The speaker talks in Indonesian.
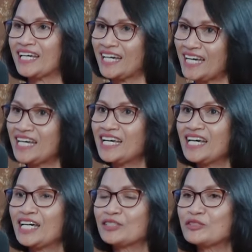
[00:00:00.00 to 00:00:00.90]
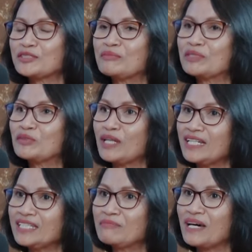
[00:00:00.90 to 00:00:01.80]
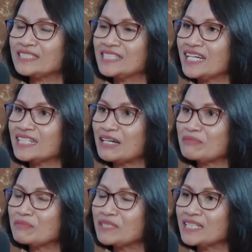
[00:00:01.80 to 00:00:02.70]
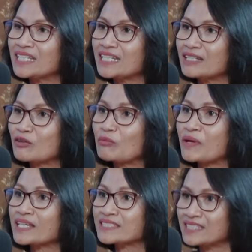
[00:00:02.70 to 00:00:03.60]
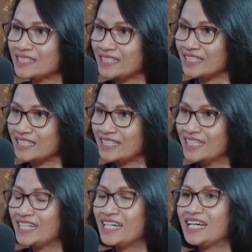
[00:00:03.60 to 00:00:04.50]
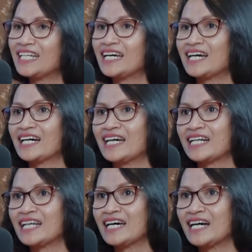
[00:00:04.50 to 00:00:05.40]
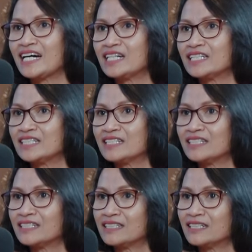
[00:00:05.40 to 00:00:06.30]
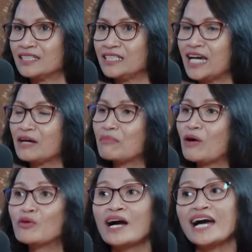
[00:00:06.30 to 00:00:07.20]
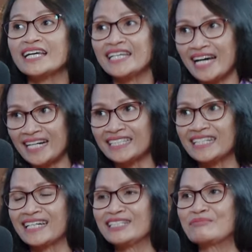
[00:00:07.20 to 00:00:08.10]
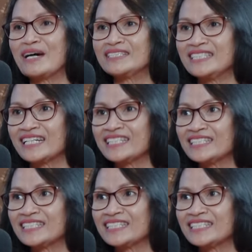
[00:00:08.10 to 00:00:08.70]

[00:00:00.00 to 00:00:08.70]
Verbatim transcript: Uh. Ah. Terus kebetulan di Banjar kami mendirikan koperasi. Uh. Nah karena uh, yang mau ngayah katakan di Banjar nih ke